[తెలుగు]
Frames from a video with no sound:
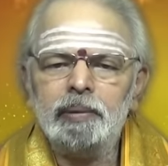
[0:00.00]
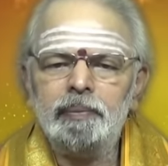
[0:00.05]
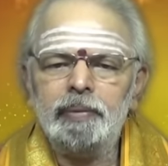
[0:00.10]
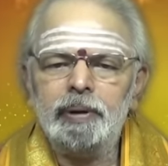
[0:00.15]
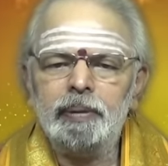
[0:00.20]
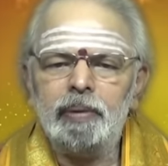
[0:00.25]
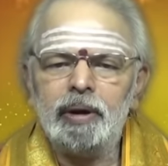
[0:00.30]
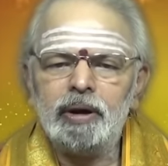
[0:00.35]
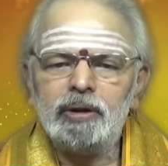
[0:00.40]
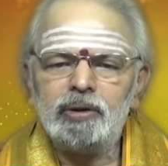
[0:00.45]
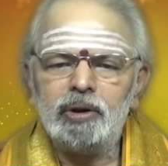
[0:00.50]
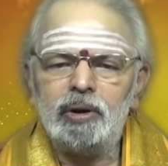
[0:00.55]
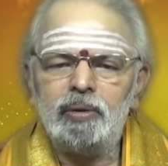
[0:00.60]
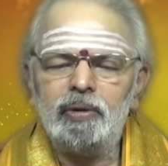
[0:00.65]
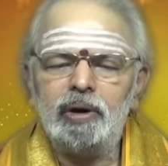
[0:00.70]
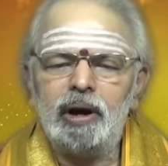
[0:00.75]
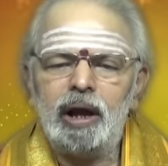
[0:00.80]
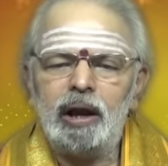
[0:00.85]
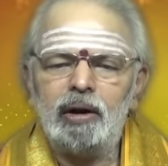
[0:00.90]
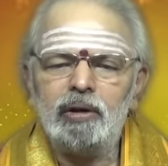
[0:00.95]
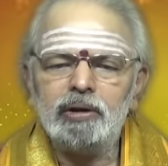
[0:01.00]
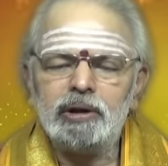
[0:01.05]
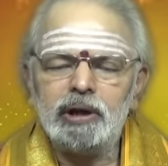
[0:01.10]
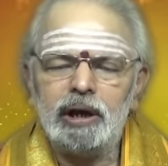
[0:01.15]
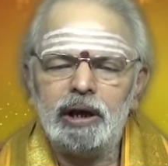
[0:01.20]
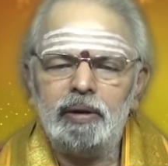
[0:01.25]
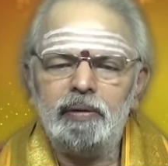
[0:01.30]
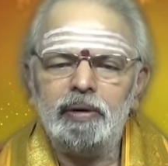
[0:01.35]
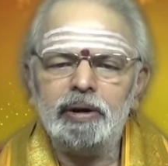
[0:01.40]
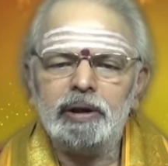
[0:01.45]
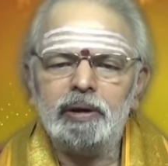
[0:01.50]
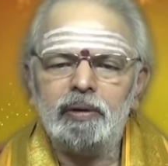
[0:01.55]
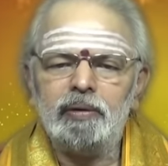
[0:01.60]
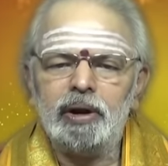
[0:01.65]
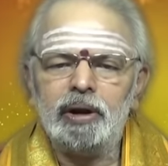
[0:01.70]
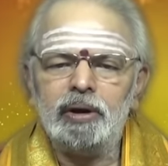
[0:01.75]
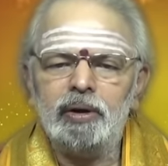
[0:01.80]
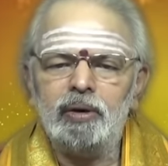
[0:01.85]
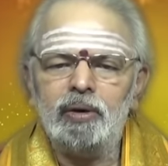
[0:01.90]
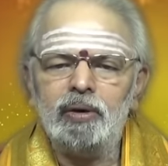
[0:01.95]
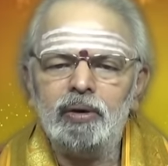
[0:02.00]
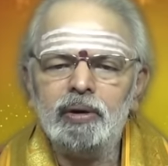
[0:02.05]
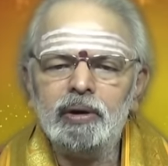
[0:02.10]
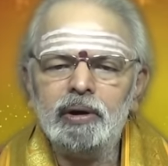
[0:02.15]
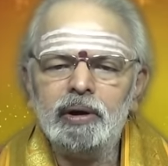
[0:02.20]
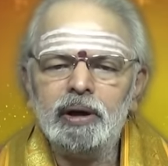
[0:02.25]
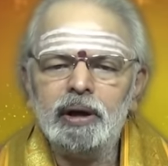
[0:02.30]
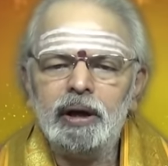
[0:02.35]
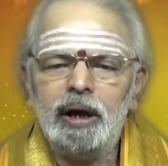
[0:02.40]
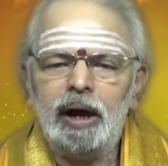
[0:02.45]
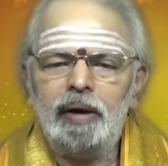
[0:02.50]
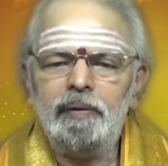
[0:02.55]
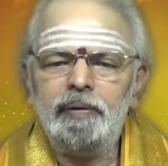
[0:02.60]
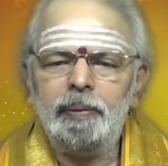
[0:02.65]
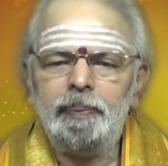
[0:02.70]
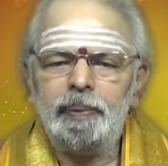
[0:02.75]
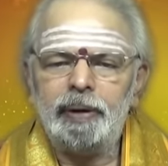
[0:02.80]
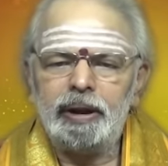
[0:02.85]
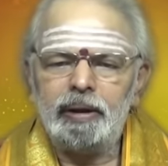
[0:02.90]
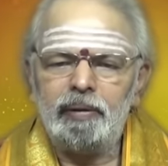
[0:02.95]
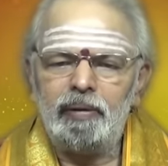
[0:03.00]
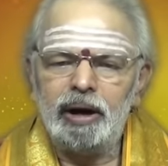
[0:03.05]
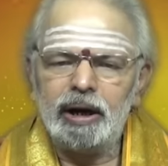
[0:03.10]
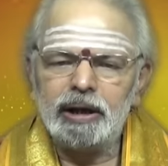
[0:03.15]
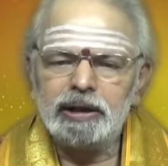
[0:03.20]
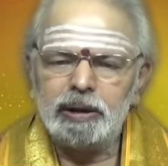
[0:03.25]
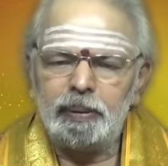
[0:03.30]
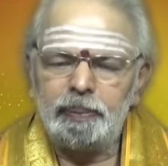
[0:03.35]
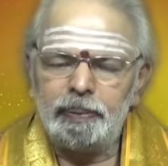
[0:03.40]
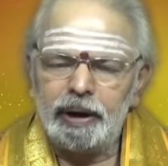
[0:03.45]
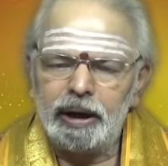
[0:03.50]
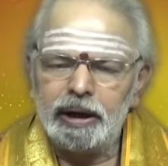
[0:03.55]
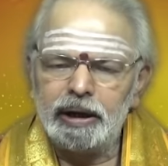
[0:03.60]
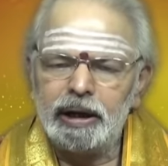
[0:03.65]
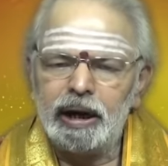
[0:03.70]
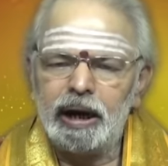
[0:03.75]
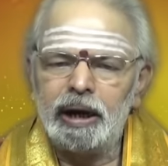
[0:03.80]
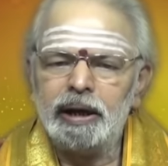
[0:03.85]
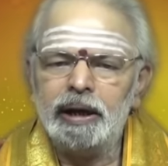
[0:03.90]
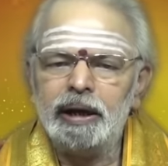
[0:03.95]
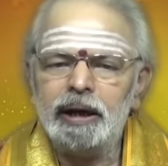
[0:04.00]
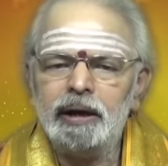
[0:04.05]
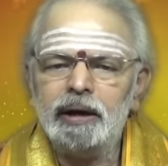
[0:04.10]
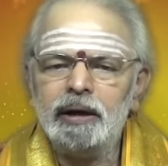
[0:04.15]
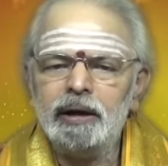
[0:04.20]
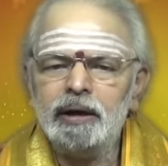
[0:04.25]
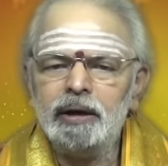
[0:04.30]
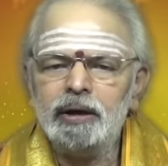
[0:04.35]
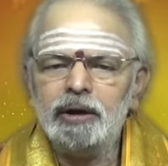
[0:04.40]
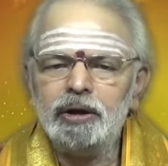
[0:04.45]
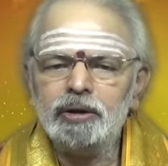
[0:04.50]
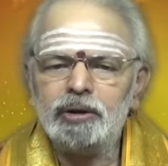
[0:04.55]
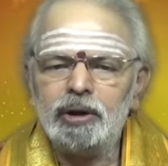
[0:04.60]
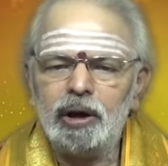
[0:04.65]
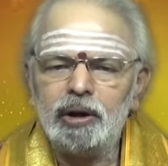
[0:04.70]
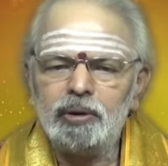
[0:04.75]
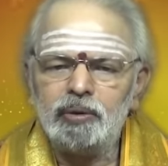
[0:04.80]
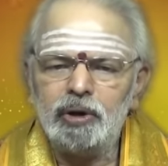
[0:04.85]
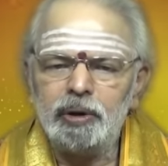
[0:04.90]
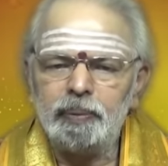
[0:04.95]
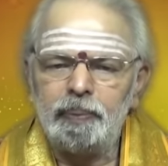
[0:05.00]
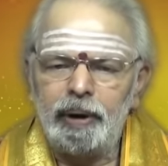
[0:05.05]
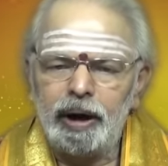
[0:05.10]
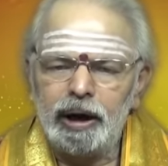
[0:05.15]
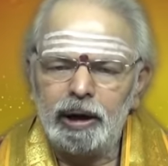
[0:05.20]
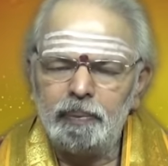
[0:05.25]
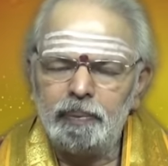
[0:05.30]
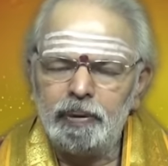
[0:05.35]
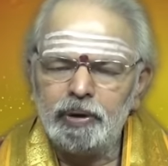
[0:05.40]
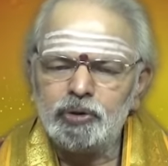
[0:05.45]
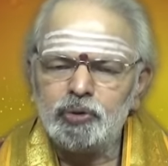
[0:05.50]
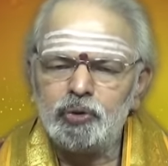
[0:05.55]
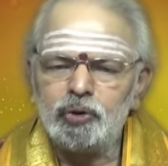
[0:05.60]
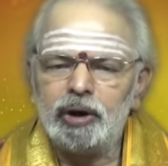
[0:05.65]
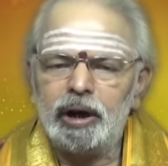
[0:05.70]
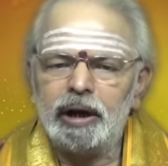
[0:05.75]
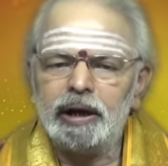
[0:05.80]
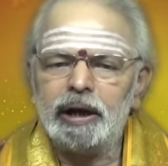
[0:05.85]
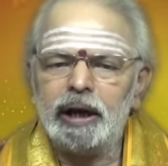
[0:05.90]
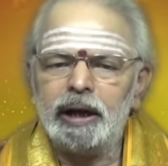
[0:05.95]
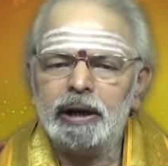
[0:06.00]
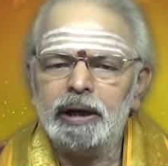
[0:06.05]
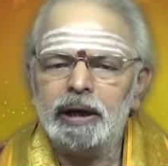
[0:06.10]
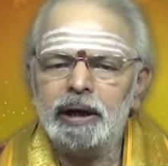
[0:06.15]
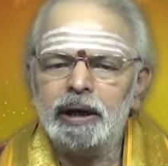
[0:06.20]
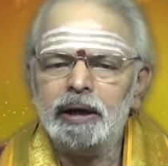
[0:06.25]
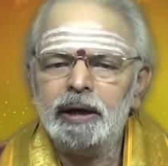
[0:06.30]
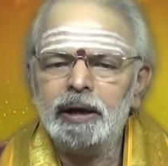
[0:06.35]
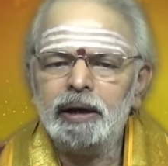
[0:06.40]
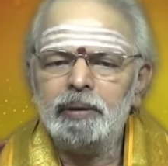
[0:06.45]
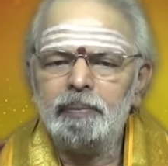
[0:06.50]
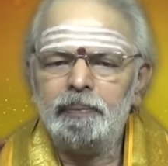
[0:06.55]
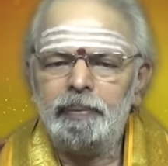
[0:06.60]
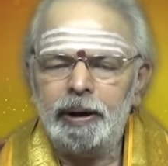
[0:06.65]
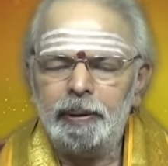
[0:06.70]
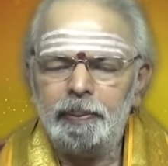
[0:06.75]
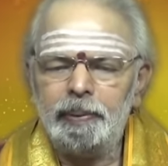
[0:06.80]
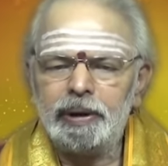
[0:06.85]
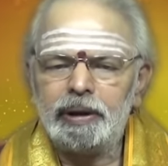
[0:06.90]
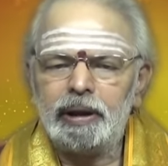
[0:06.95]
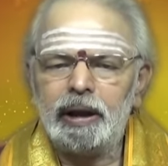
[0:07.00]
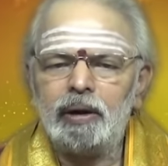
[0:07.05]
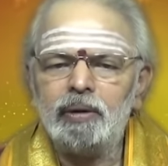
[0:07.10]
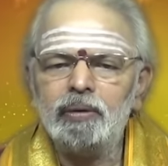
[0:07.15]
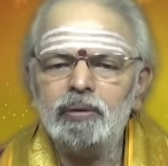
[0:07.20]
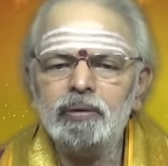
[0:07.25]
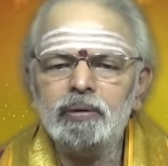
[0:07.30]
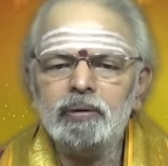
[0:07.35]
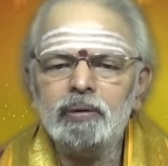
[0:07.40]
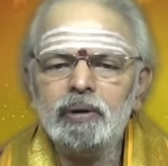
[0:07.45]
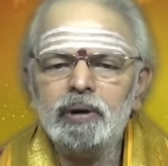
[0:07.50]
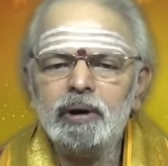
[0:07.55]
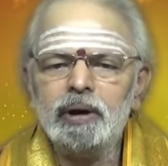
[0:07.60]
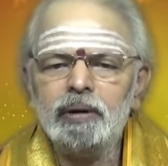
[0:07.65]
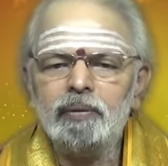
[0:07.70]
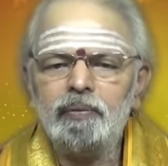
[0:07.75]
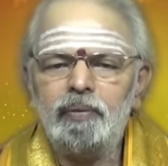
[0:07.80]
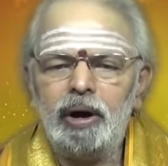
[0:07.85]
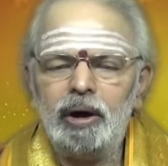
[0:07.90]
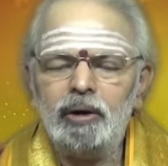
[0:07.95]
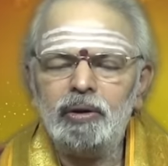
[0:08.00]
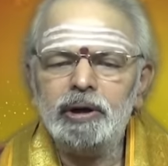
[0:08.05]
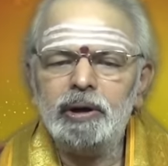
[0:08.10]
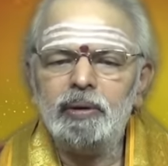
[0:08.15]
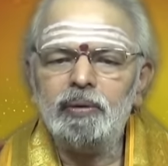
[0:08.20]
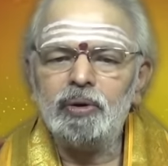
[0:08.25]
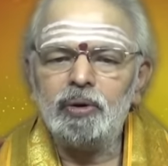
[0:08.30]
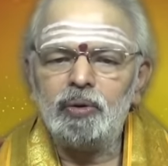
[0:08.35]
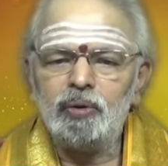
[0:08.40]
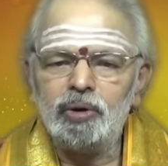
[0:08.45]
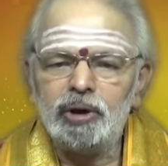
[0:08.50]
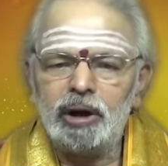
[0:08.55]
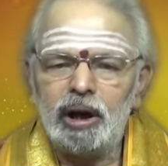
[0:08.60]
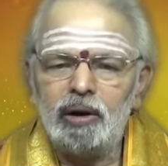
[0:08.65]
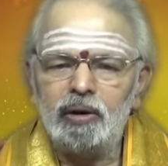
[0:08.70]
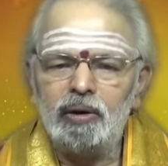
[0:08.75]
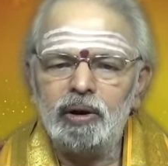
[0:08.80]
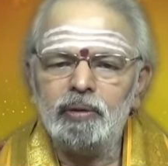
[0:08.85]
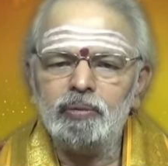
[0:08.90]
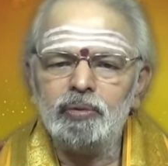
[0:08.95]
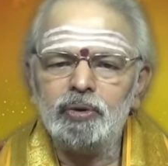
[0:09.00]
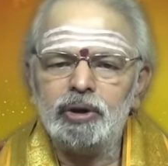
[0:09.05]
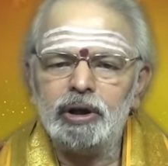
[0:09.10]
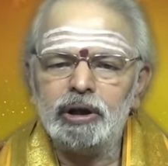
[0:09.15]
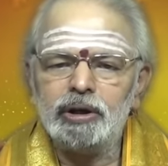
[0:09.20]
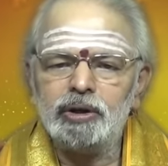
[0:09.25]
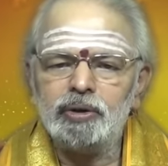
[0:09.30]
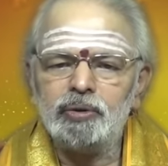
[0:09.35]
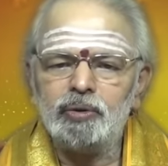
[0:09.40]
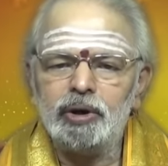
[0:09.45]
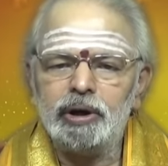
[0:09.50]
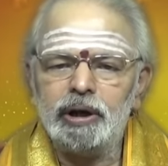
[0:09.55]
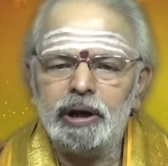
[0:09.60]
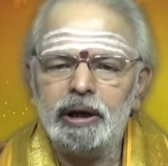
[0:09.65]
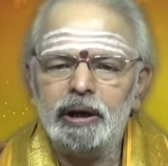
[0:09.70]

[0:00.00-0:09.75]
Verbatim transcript: మీ మనసులో ఉన్న ఆలోచనలు ఏవైతే ఉన్నాయో అవి పెద్దవాళ్ళకి చెప్పడానికి కానీ ఇతరులతో భాగం పంచుకోవడానికి కానీ భయపడతారు వాళ్ళు ఏమనుకుంటారో అనే ఉద్దేశంతో